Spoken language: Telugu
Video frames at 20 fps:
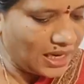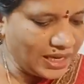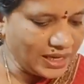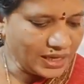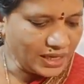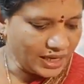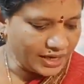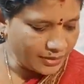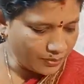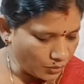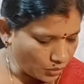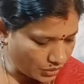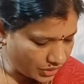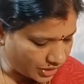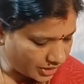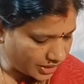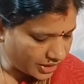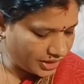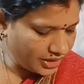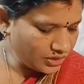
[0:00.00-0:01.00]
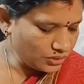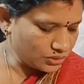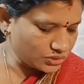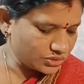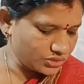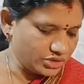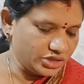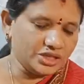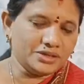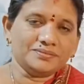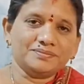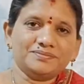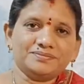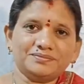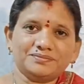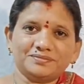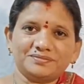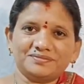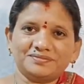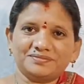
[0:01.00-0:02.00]
కలంకారీ బోర్డర్ అనేది వస్తుంది
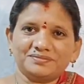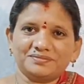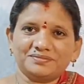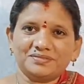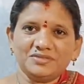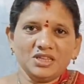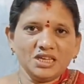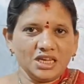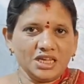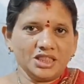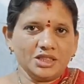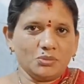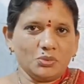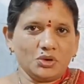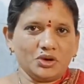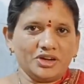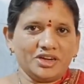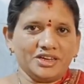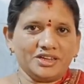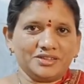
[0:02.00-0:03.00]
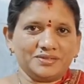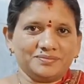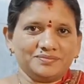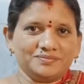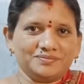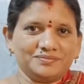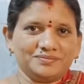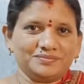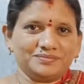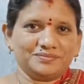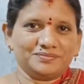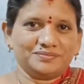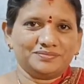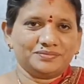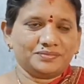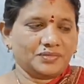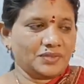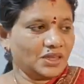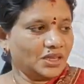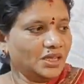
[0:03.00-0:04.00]
ఇది కింద బోర్డర్
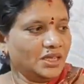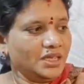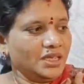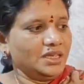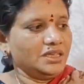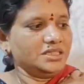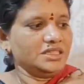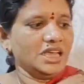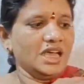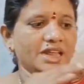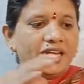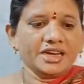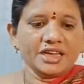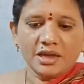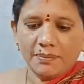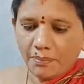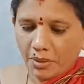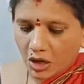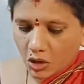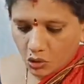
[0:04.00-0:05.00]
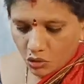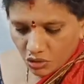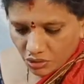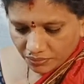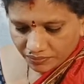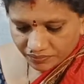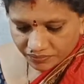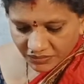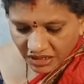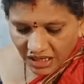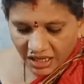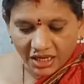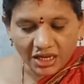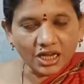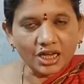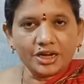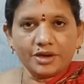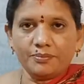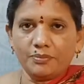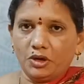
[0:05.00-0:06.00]
శారీకి పళ్ళు
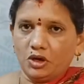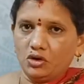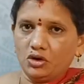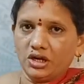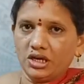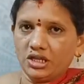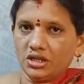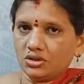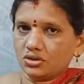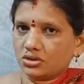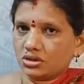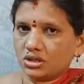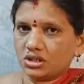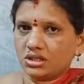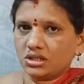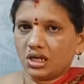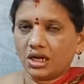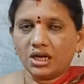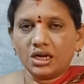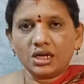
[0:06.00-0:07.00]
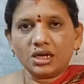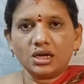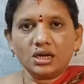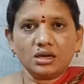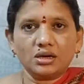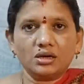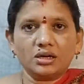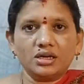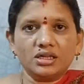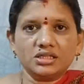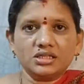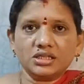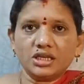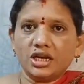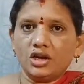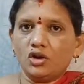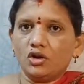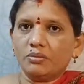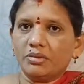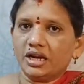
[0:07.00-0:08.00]
కలంకారీ పళ్ళు అనేది వస్తుంది సన్నగా
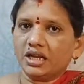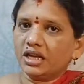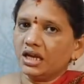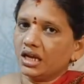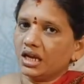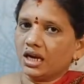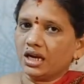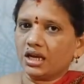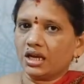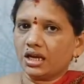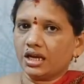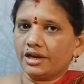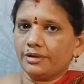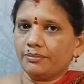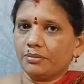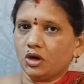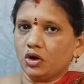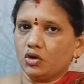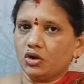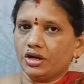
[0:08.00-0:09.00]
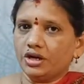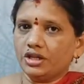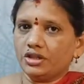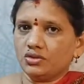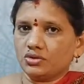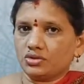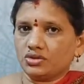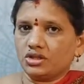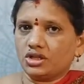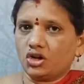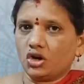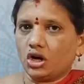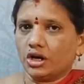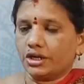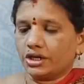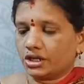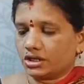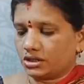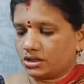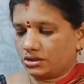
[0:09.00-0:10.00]
డిజైన్ లో మనకి కలంకారీ పళ్ళు అనేది వస్తుంది
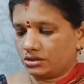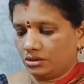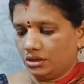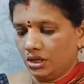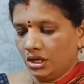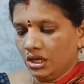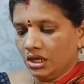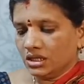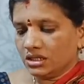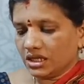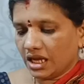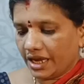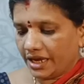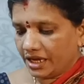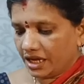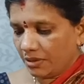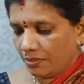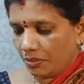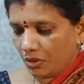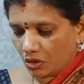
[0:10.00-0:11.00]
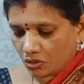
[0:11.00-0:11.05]
కాంట్రాస్ట్ శారీకి